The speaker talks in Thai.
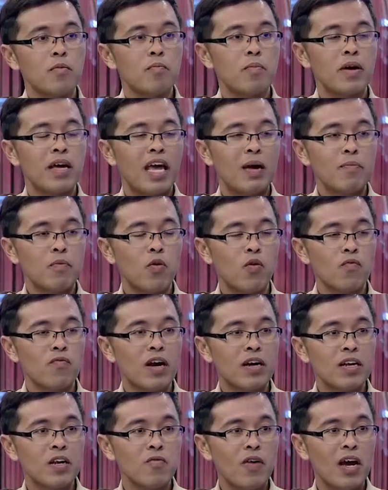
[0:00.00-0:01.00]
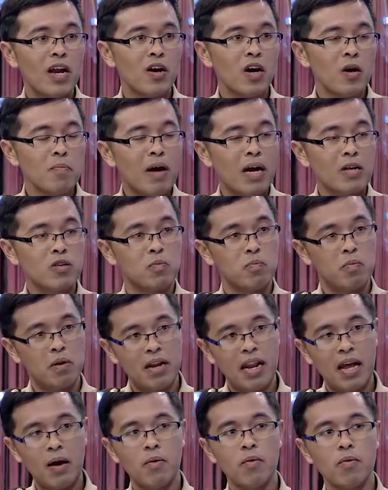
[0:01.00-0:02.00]
ไปแอบขุดฝังดินไว้แล้วก็หมักจนเป็น
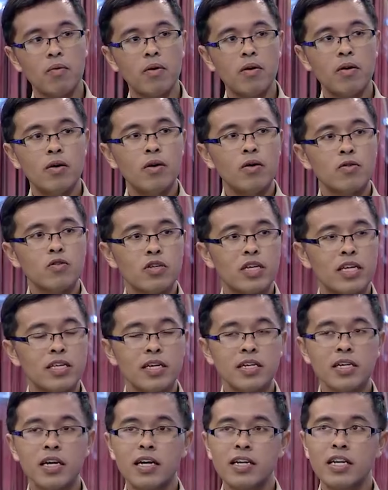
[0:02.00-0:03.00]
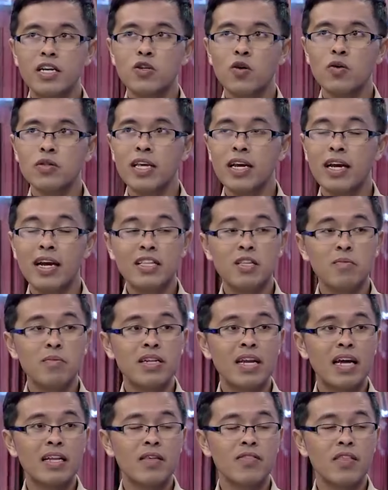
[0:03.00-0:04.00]
เหล้าส่วนใหญ่จะเกิดในช่วงที่กำลังจะมี
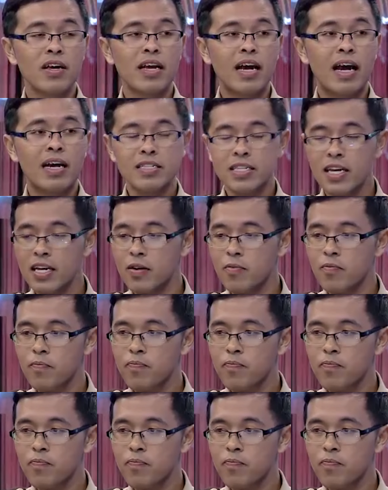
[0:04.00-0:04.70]
หน้าเทศกาลเช่น